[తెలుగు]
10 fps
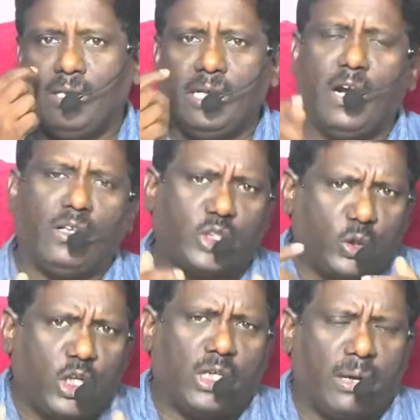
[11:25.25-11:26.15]
ఏడుసుకు
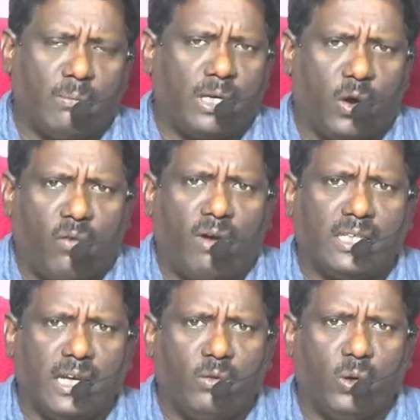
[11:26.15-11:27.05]
యహోవా
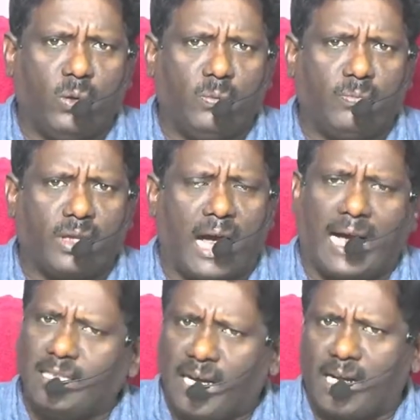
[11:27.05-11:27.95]
దేవుడు
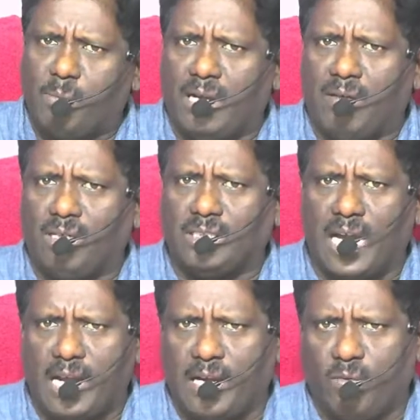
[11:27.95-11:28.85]
ఆదికాండం రెండవ అధ్యాయం
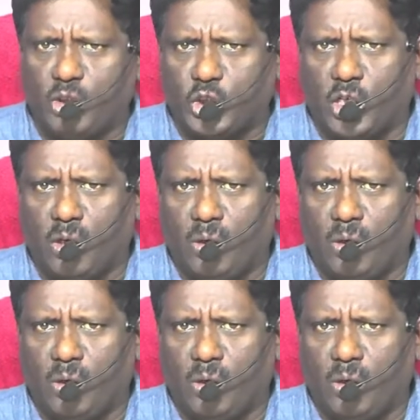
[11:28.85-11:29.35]
రెండవ వచ్చినలో